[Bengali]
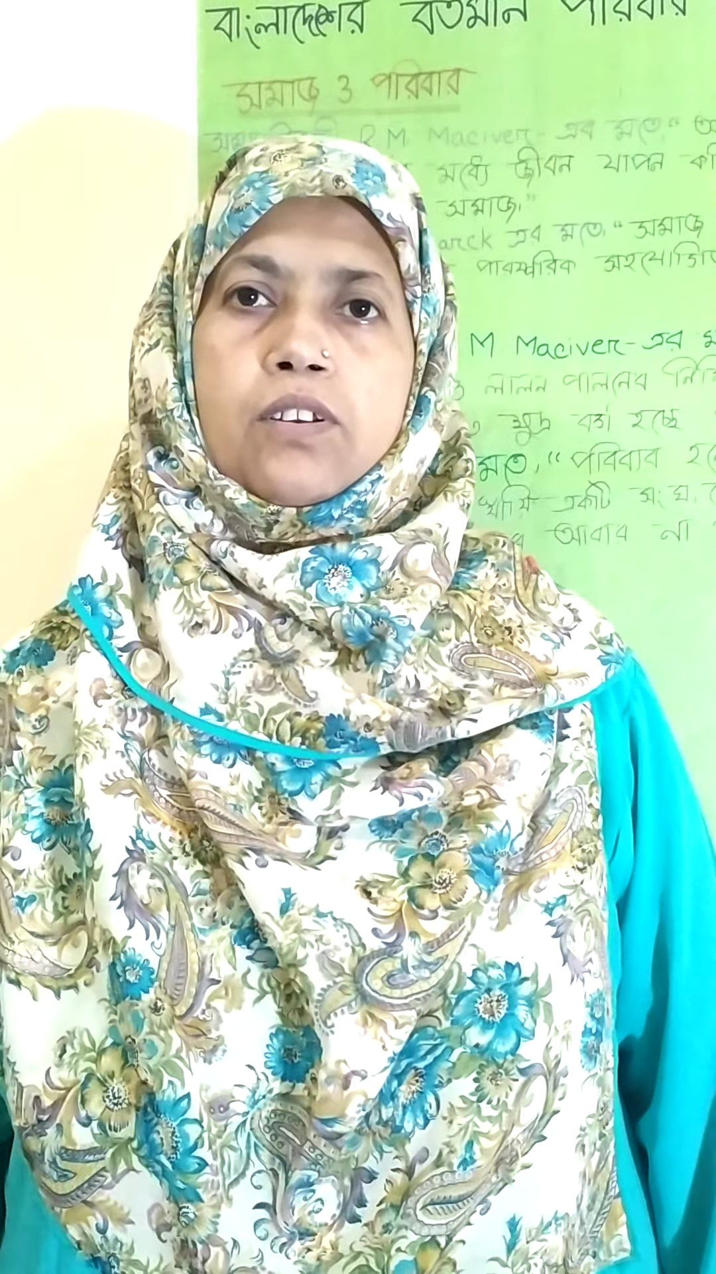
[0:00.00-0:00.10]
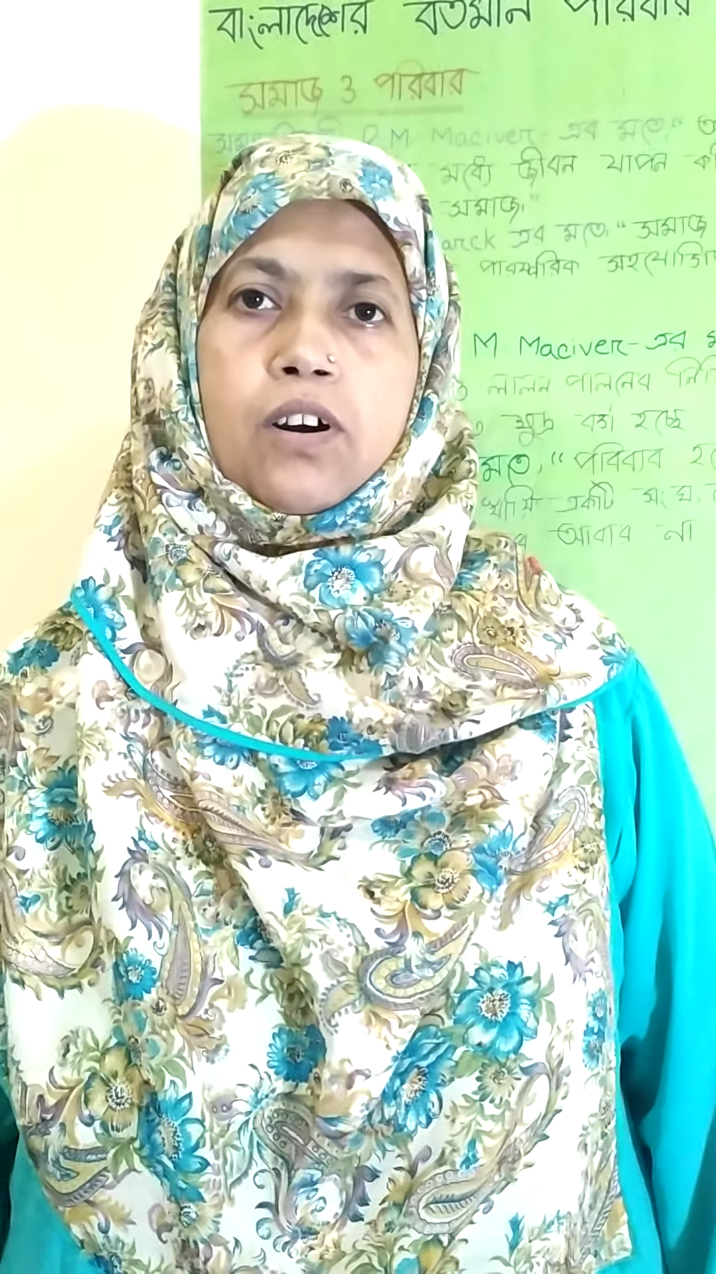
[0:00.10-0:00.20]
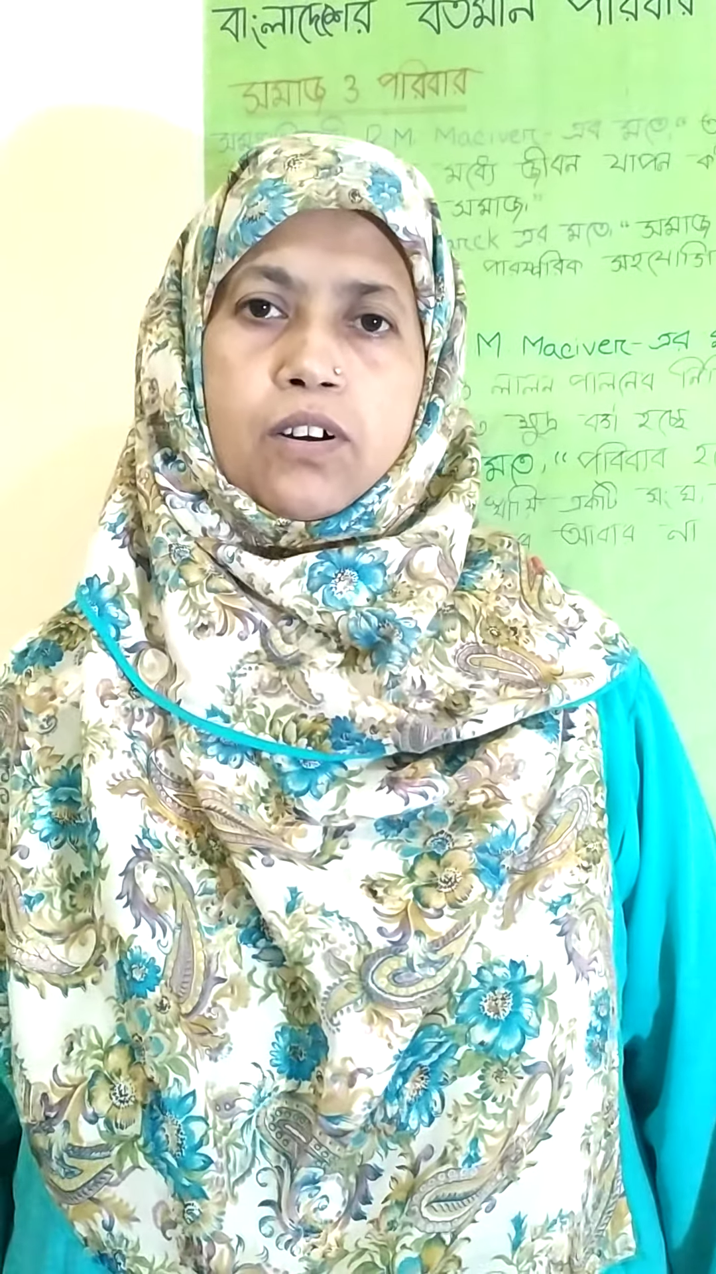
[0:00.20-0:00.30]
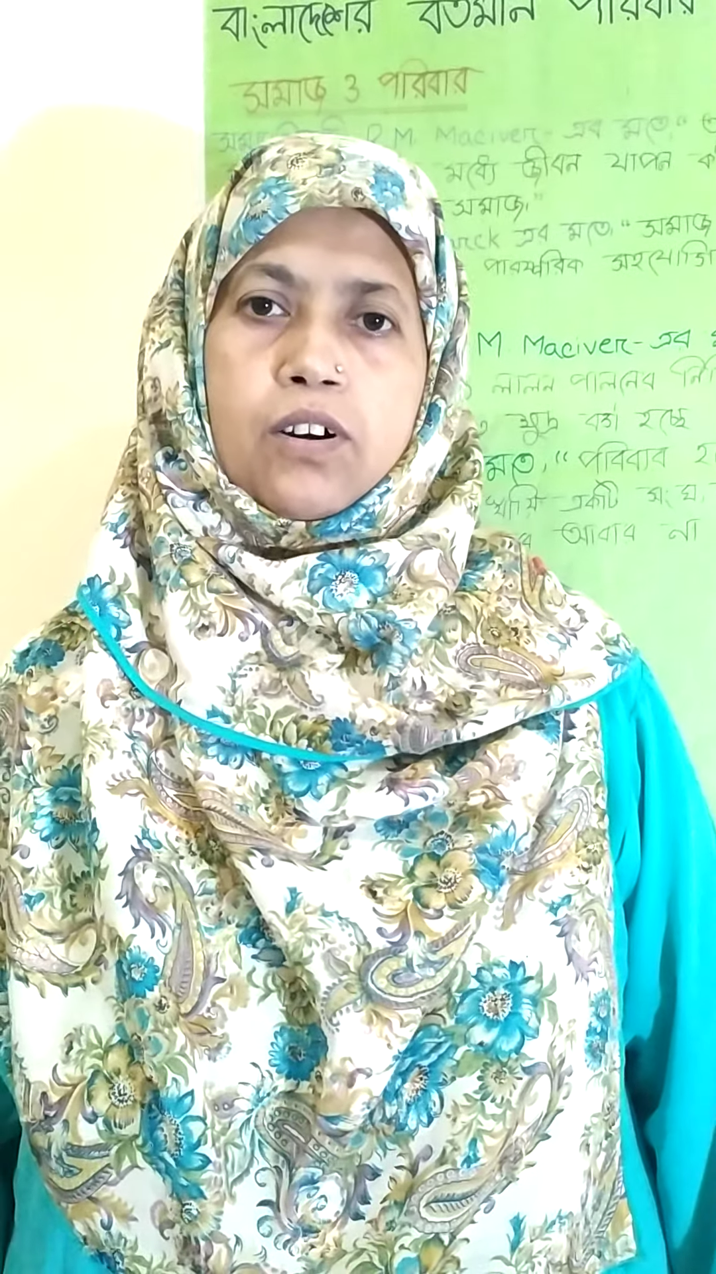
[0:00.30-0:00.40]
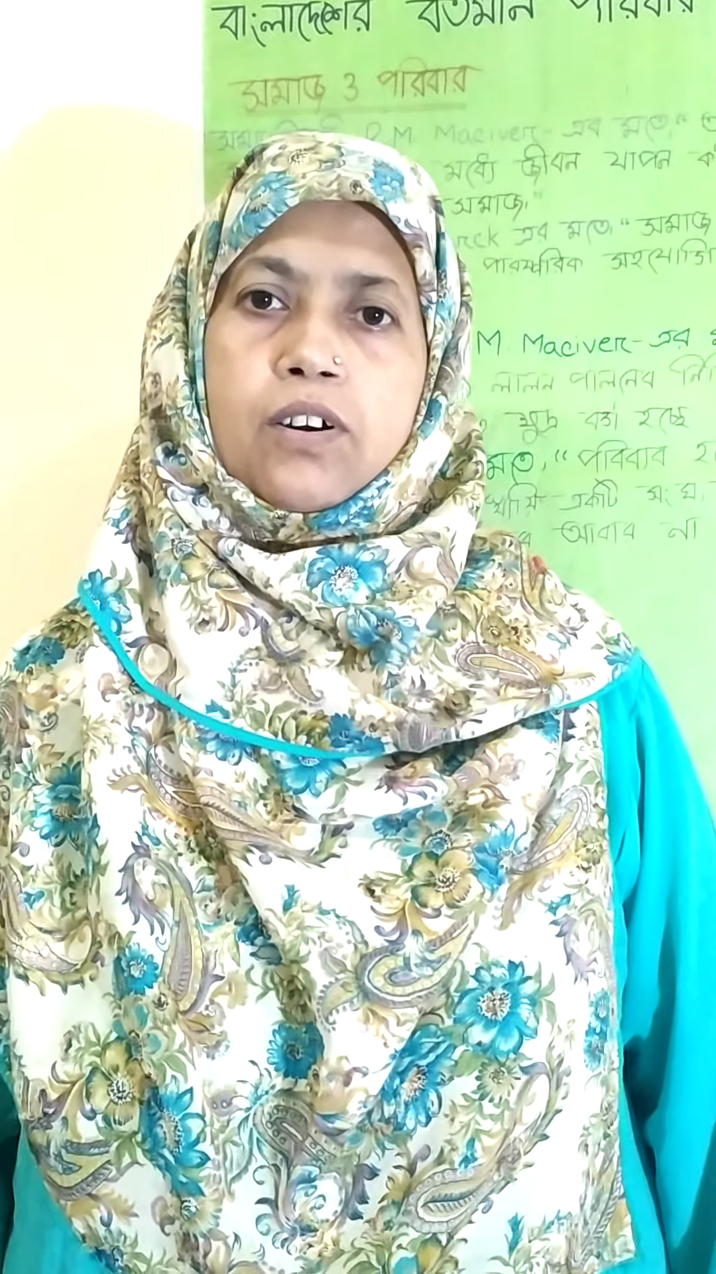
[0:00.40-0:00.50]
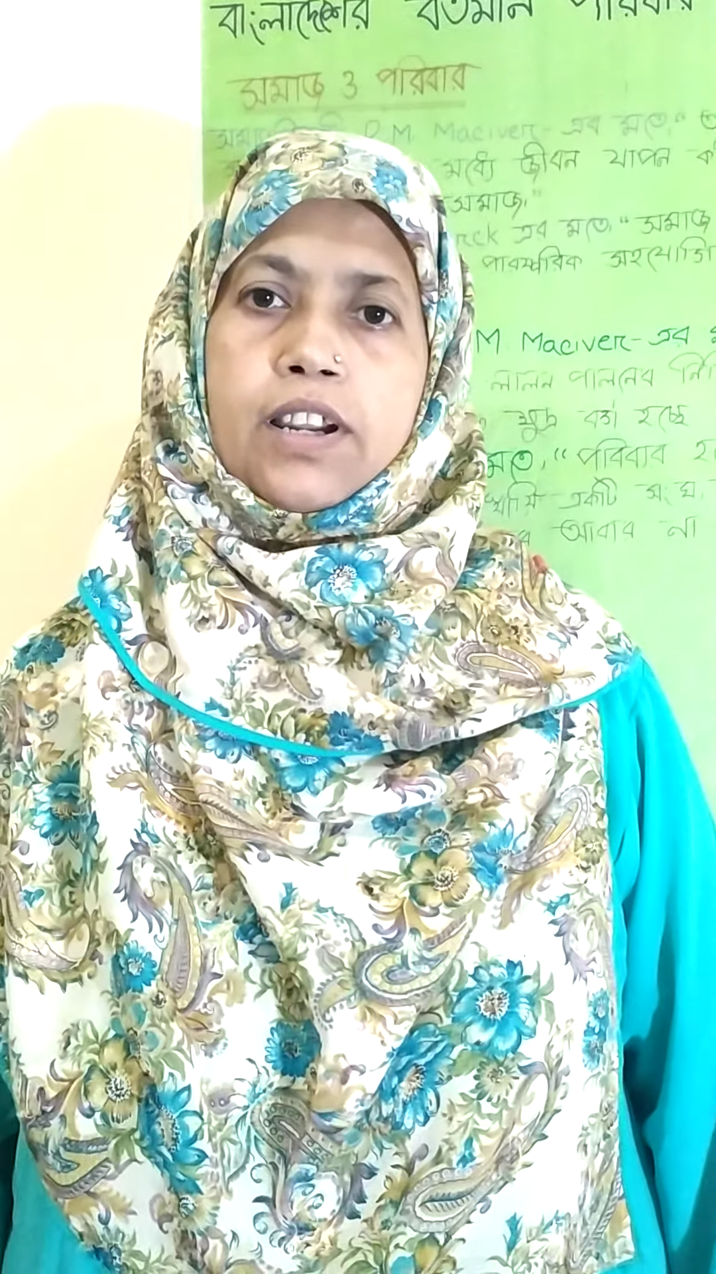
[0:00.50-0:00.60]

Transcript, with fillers: লক্ষ্য